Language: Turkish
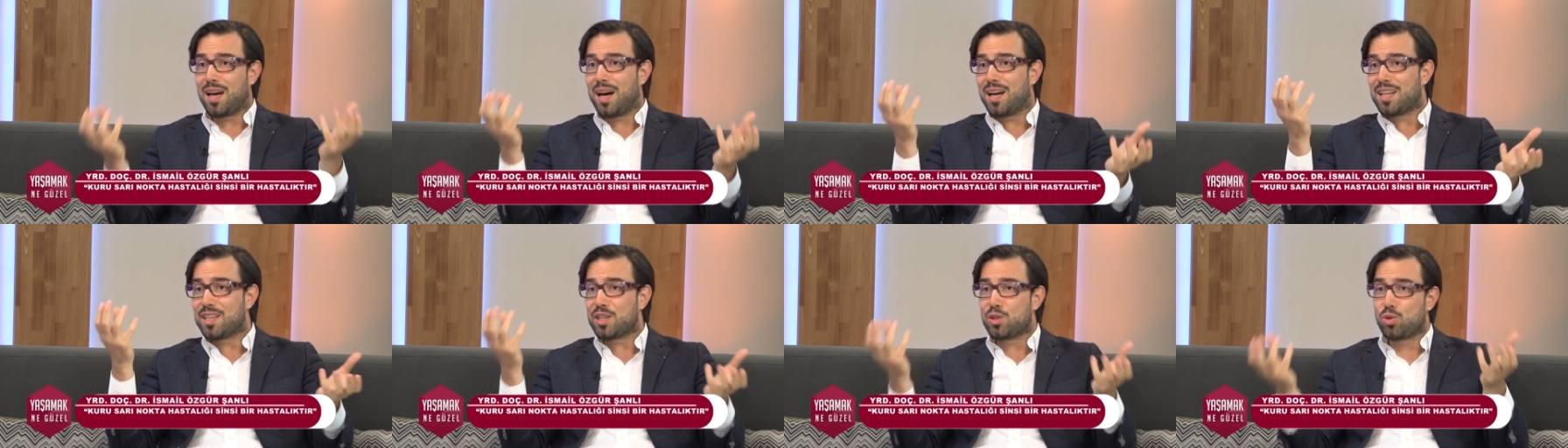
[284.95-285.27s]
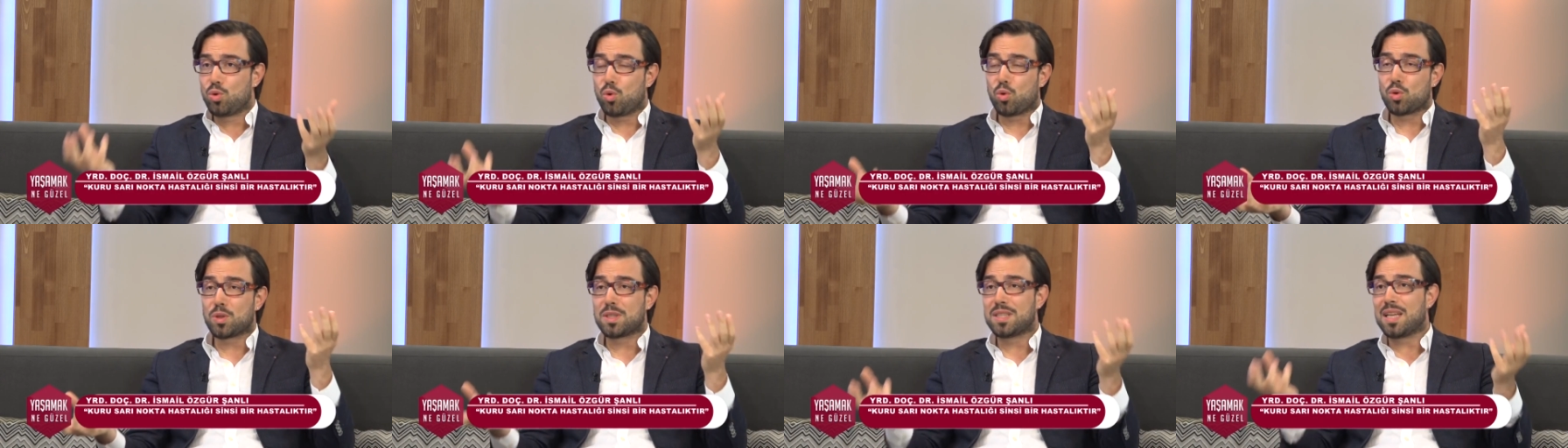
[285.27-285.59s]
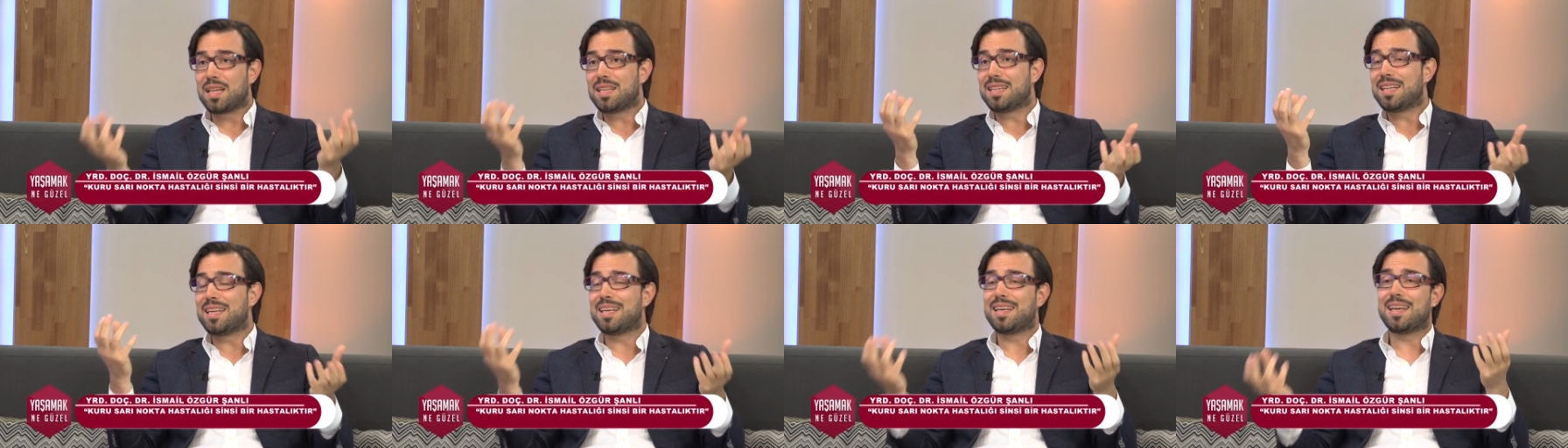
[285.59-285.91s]

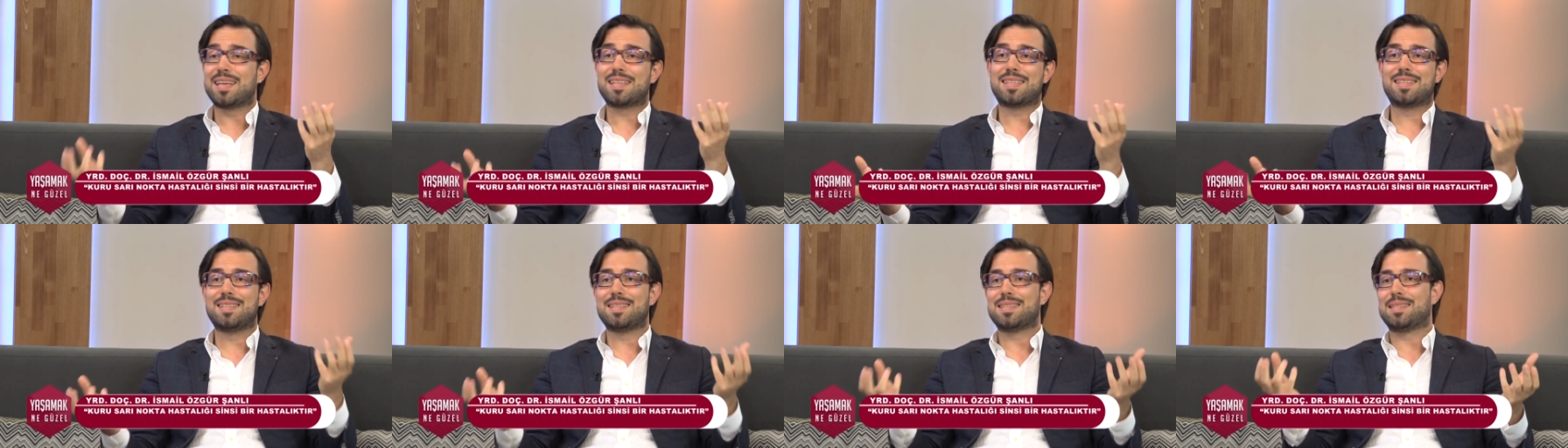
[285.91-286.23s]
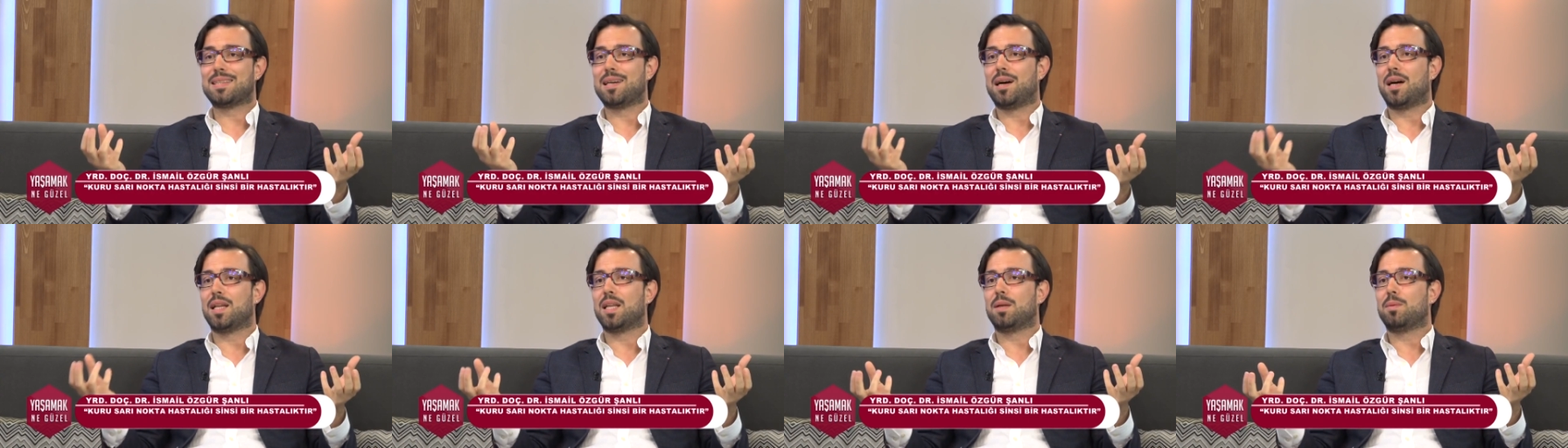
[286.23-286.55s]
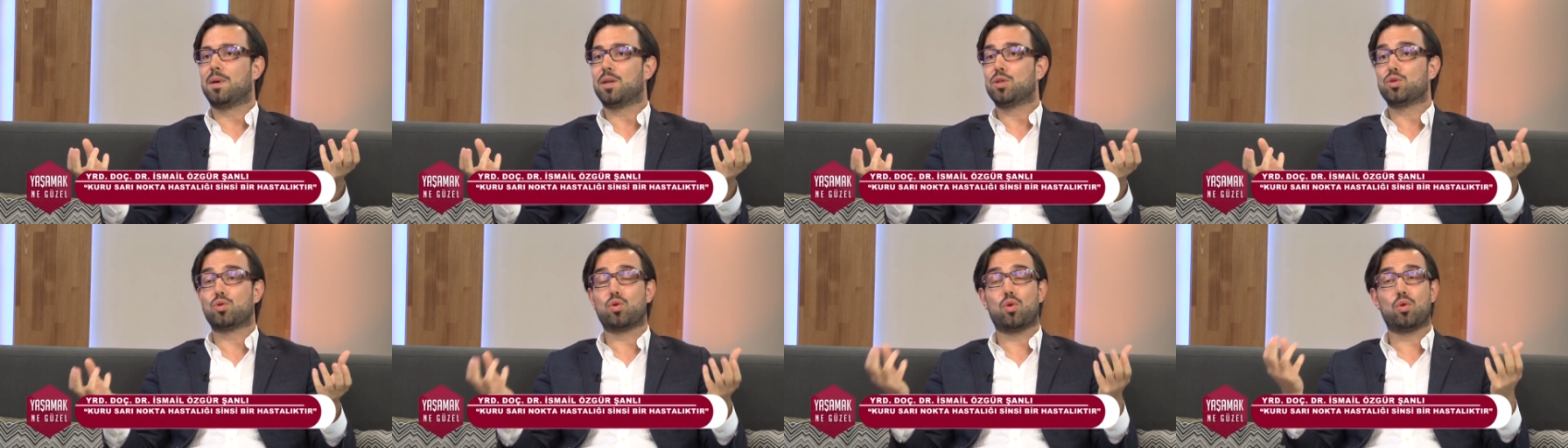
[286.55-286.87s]
antioksidan dengesini
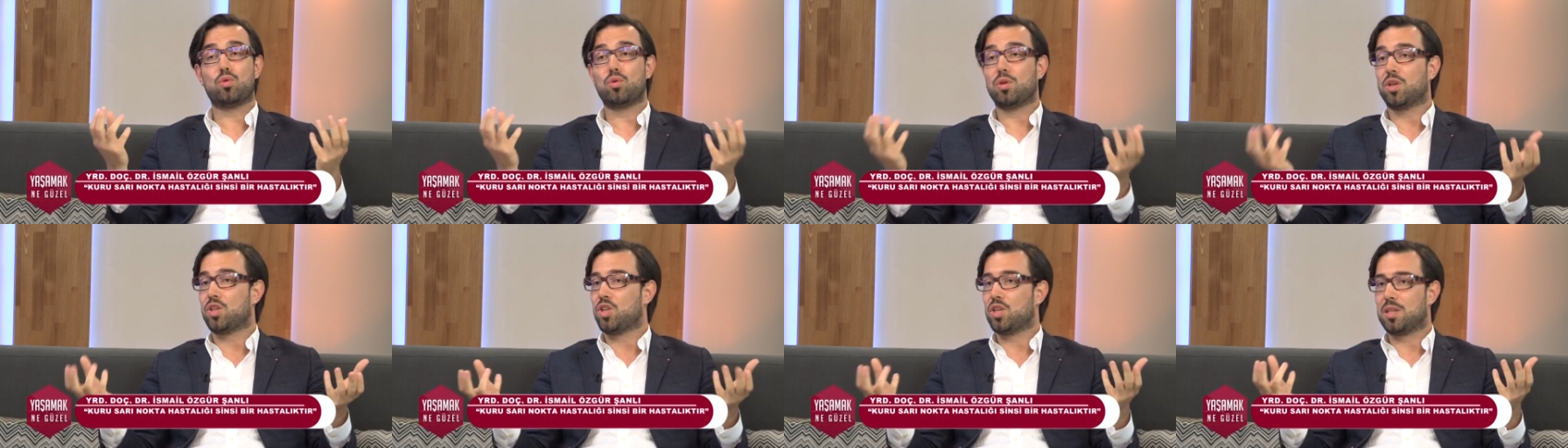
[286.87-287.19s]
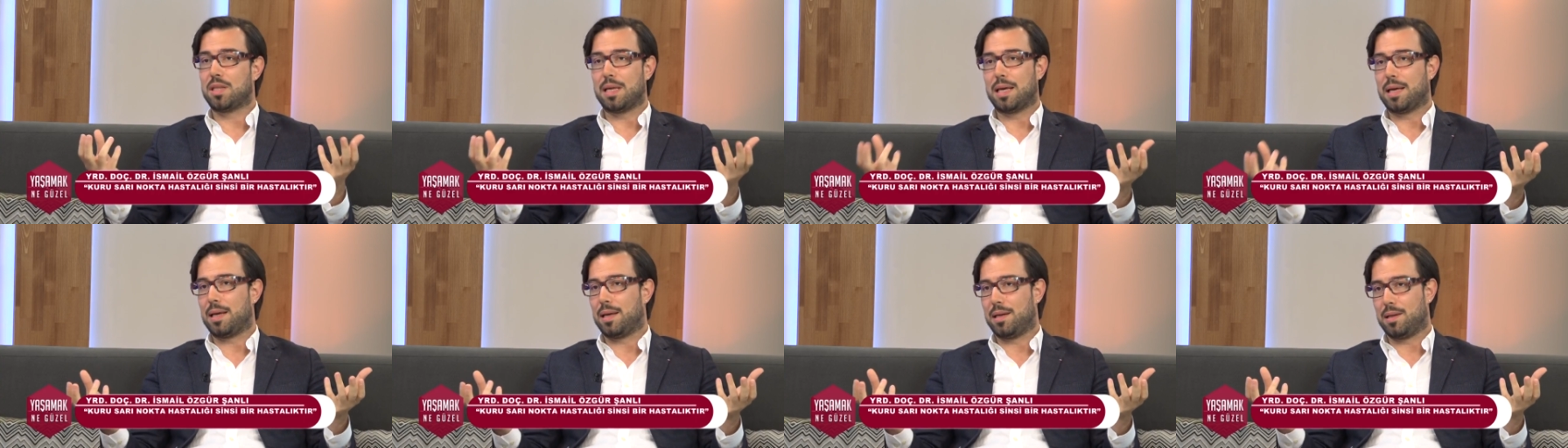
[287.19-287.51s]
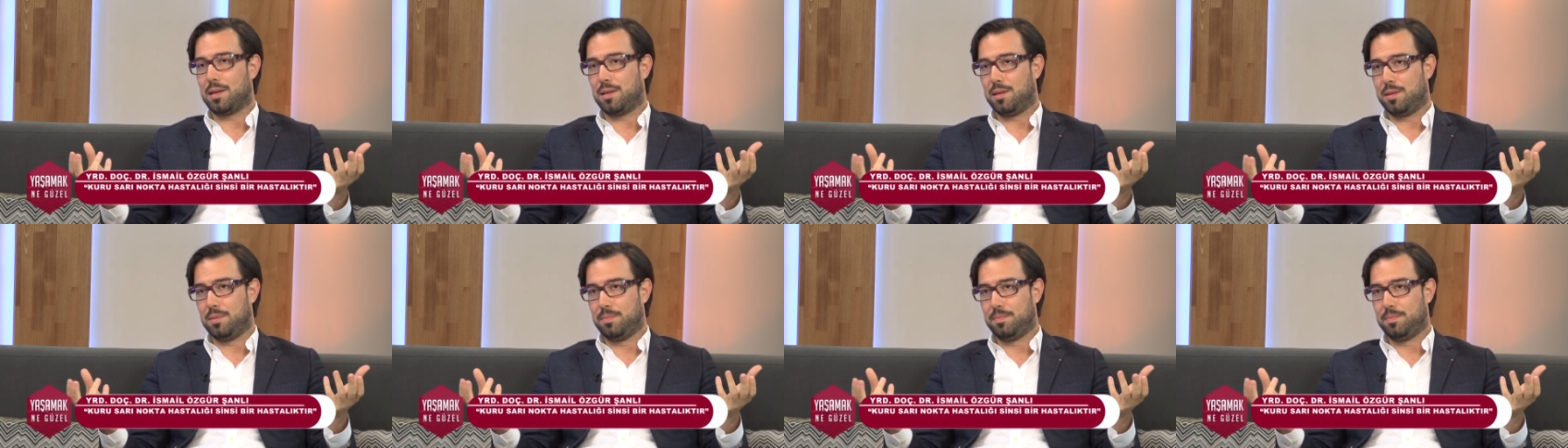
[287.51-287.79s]
sağlamak son derece değerli.